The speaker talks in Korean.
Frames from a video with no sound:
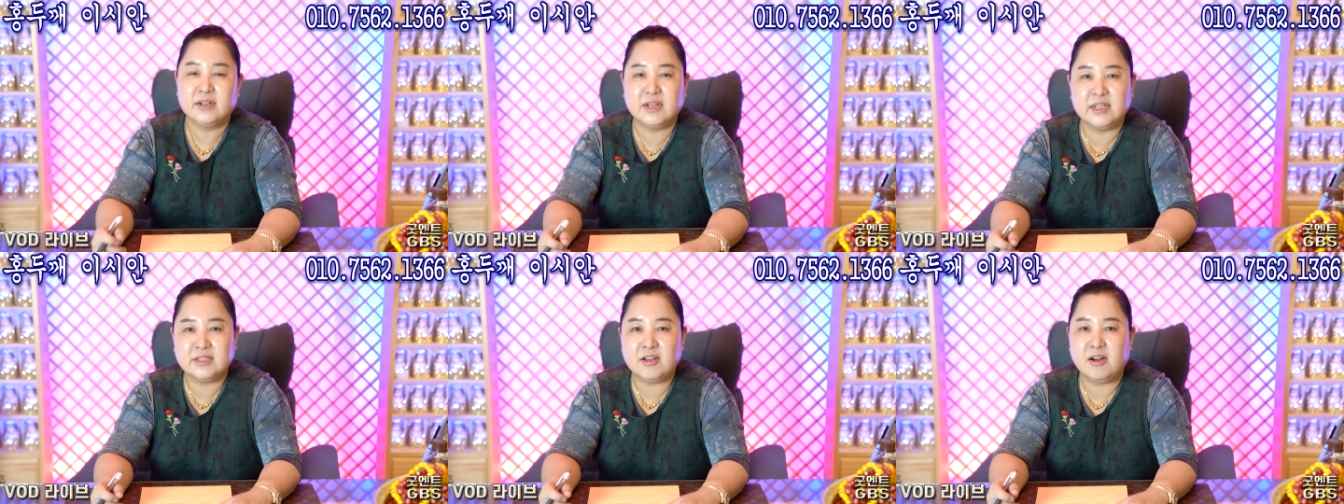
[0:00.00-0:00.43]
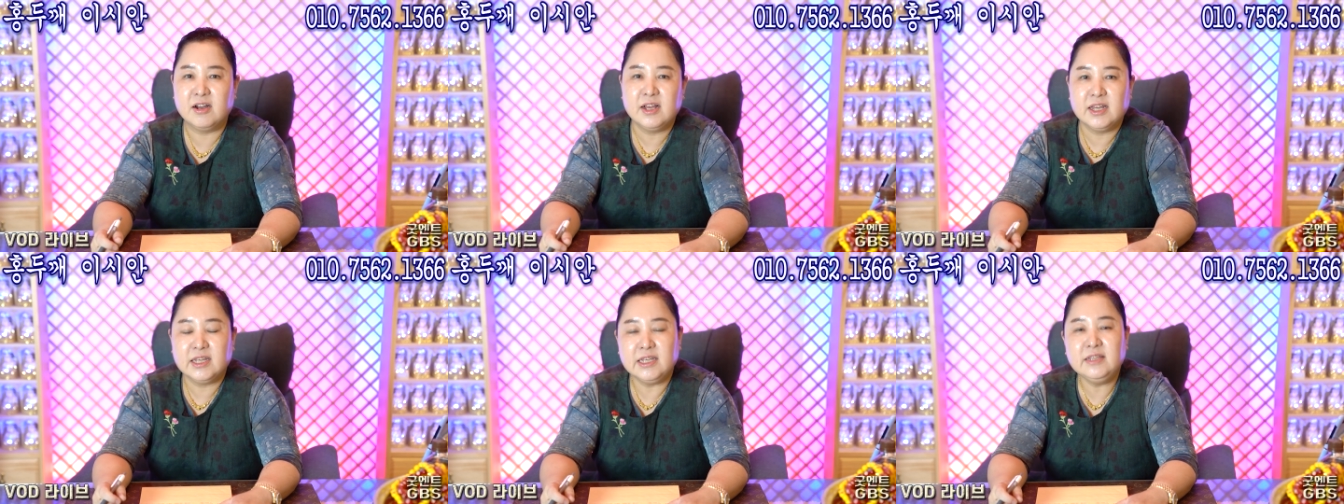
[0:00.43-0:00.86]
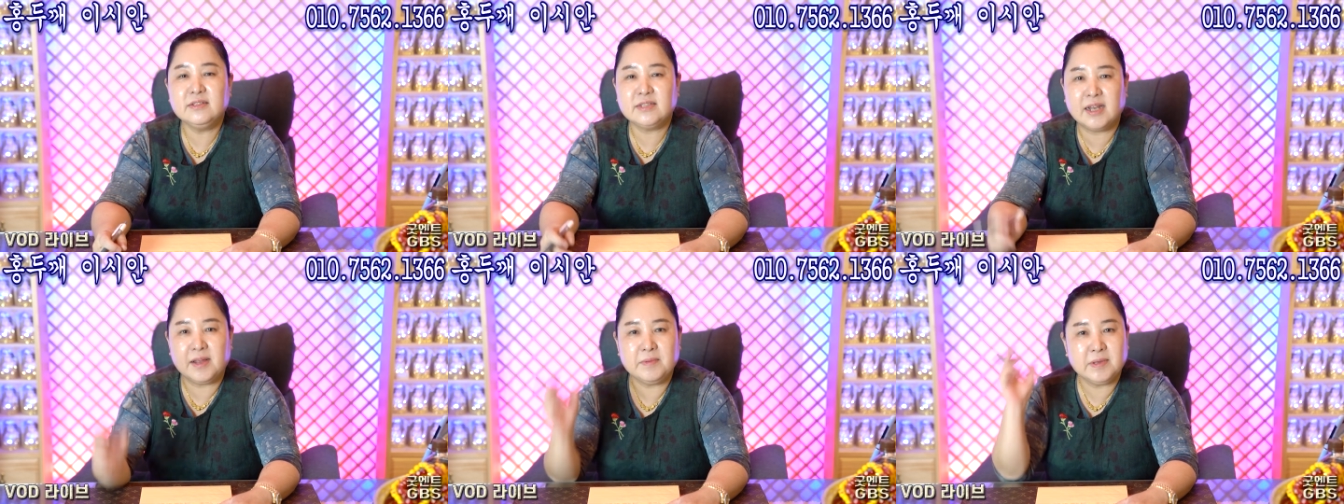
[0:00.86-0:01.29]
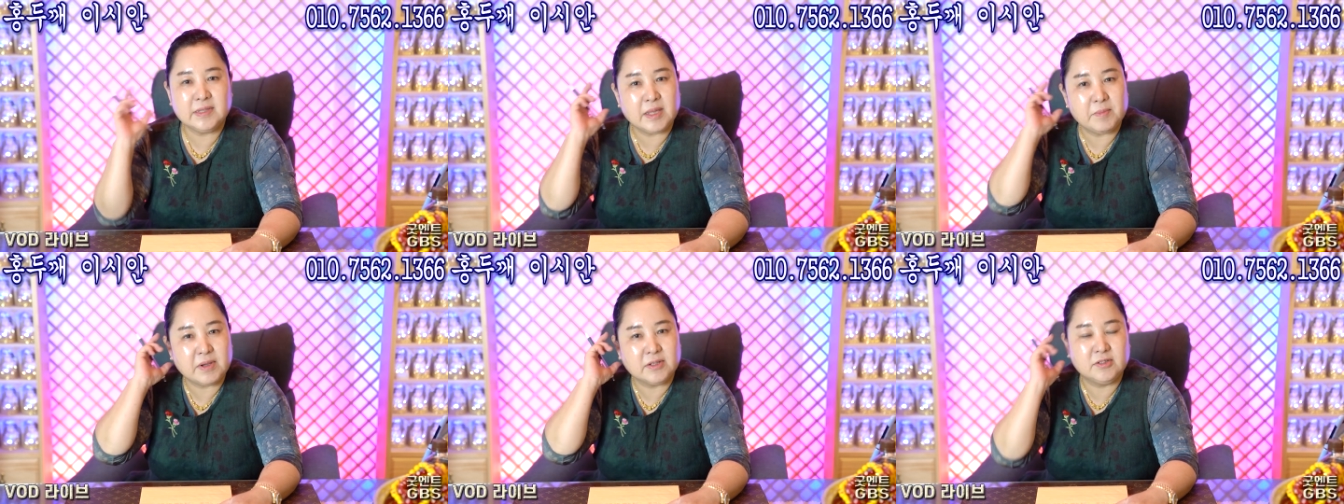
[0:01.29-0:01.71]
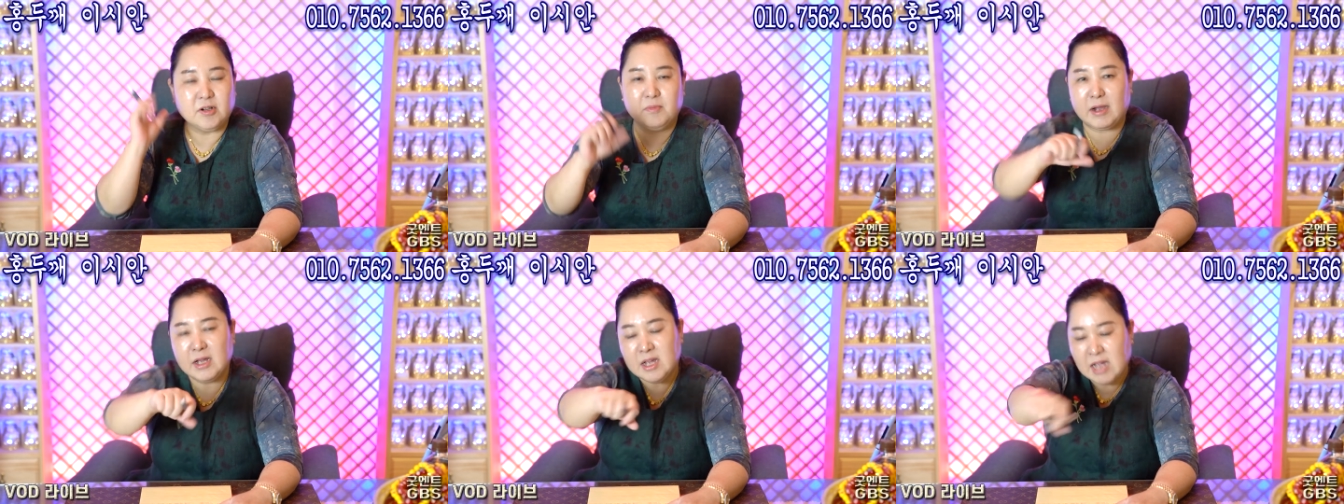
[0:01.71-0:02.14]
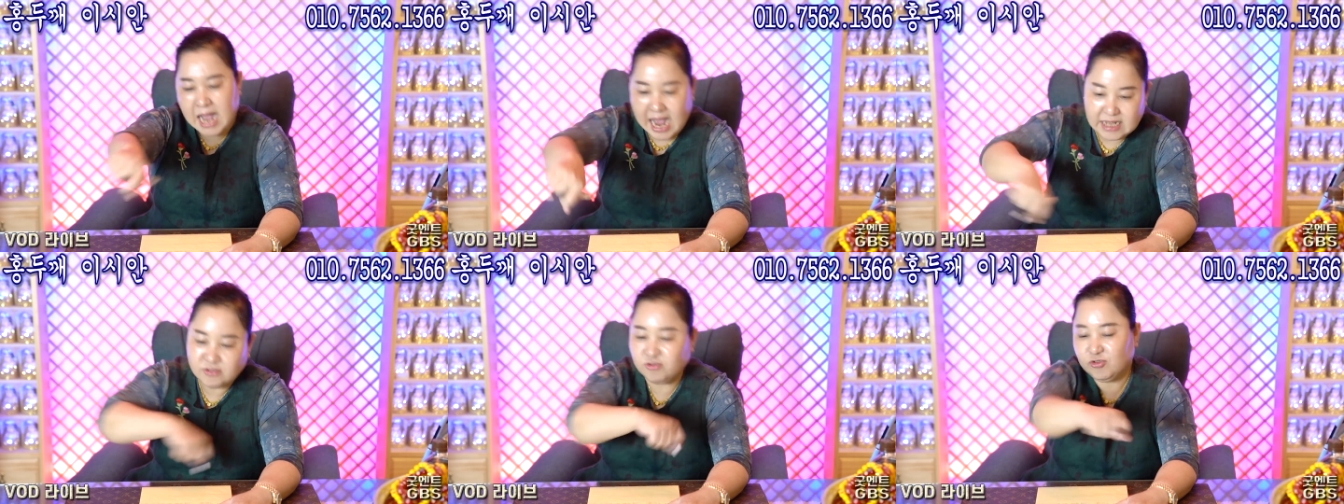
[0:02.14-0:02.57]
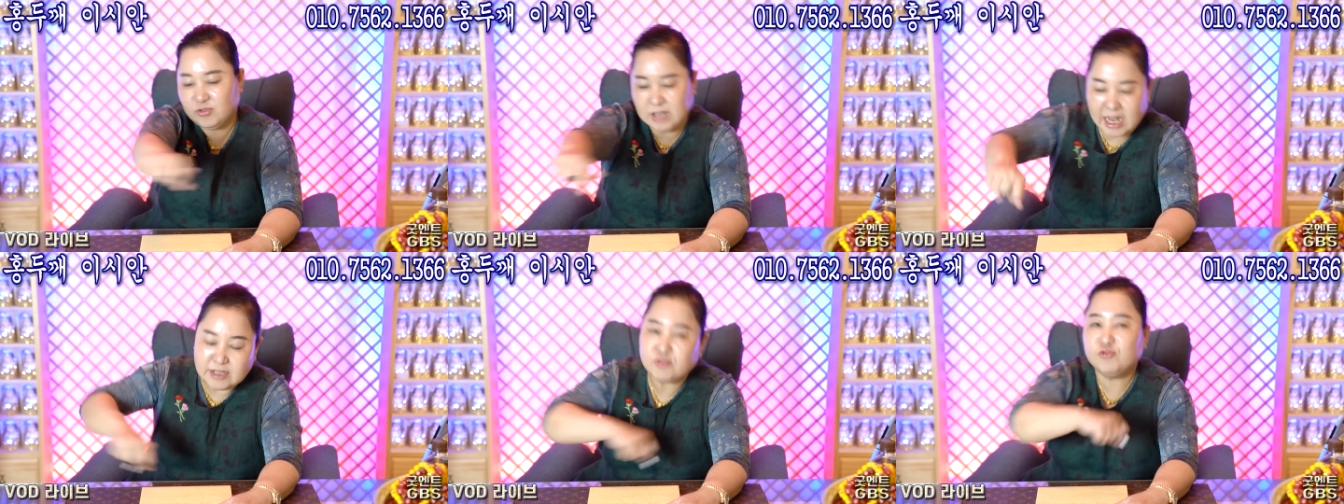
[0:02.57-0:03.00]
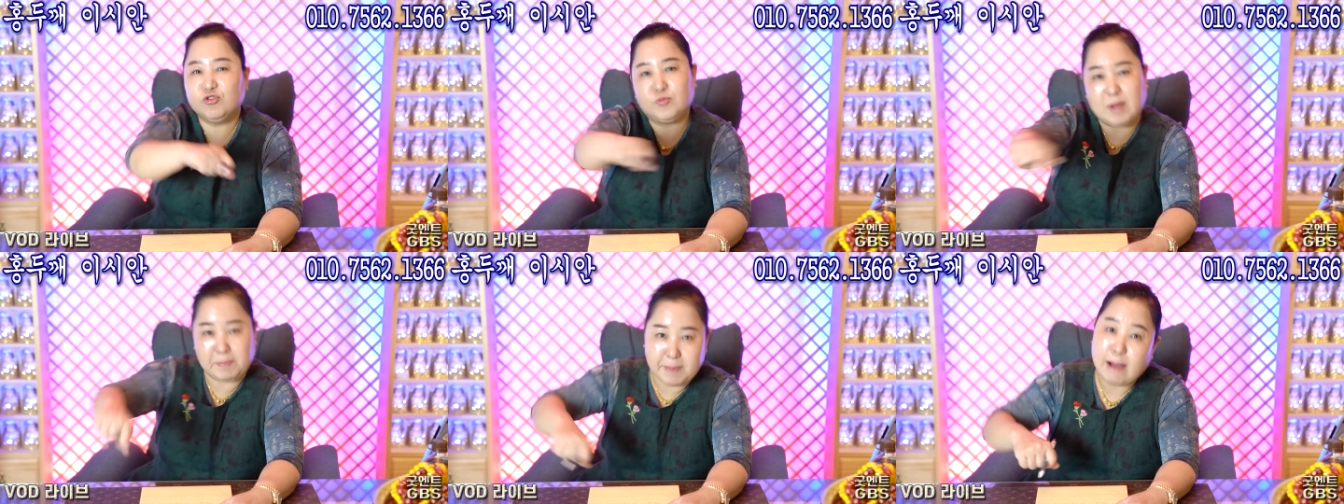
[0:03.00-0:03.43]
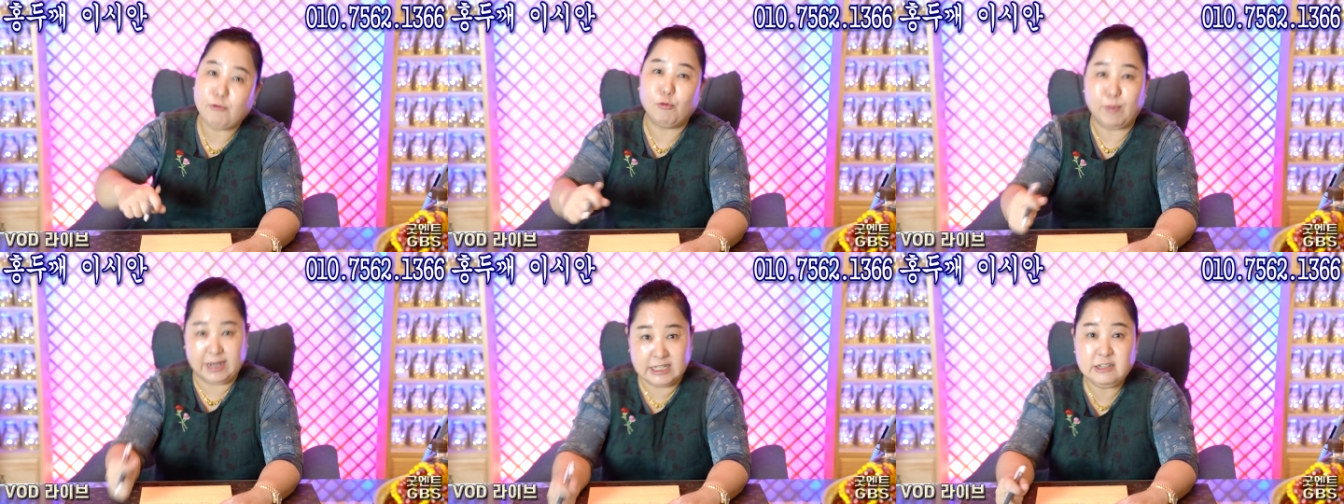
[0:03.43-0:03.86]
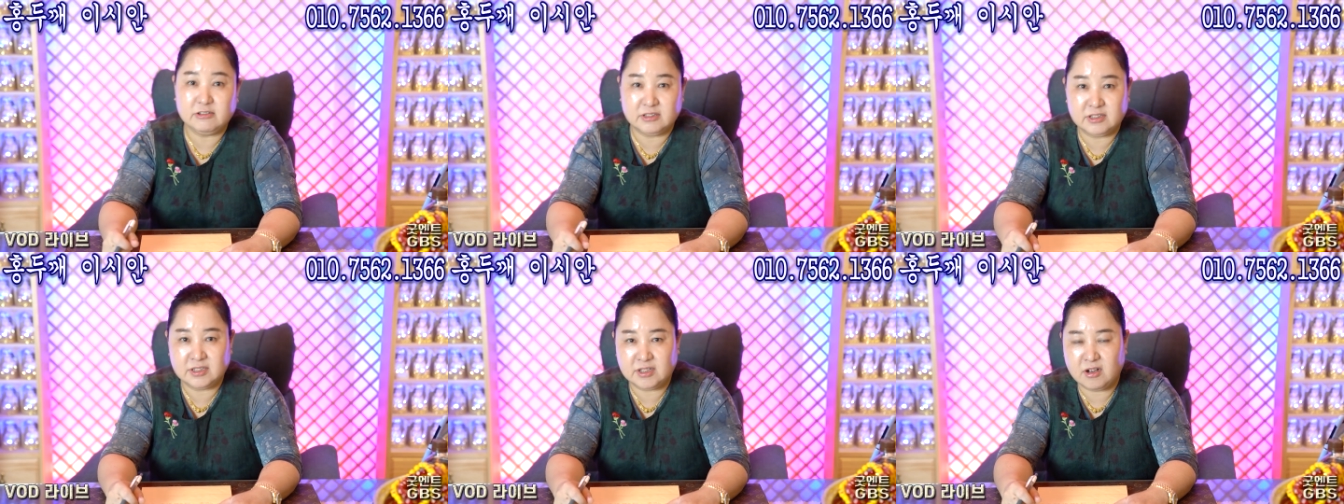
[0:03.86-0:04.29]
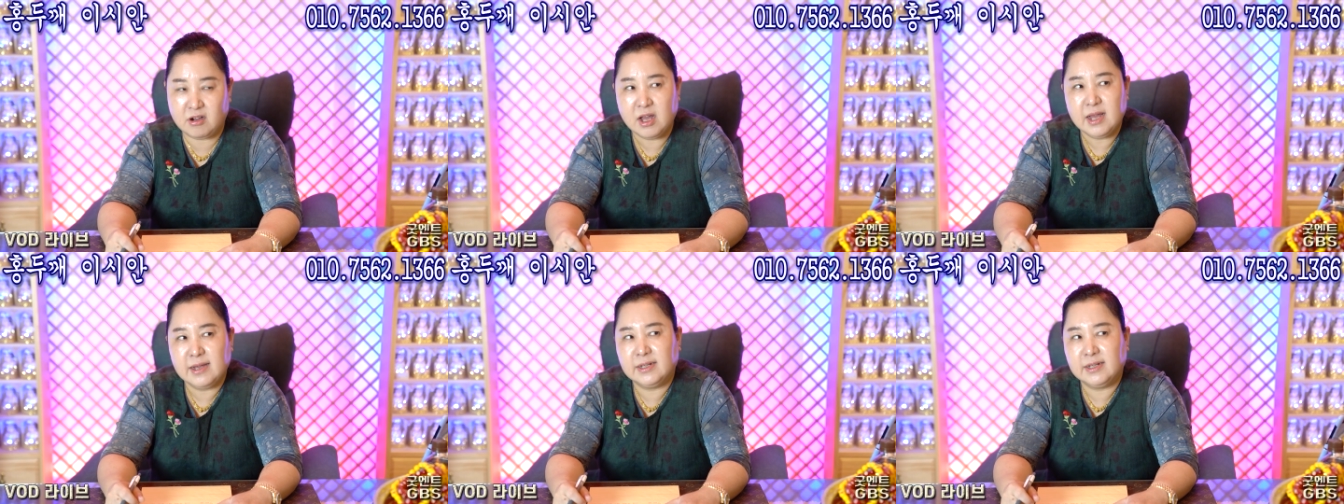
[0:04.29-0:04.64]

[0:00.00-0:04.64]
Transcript: 네. 그래서 있는 사람이기 때문에 그걸 막 하수구 하수구도 막 파고 막 이러거든요.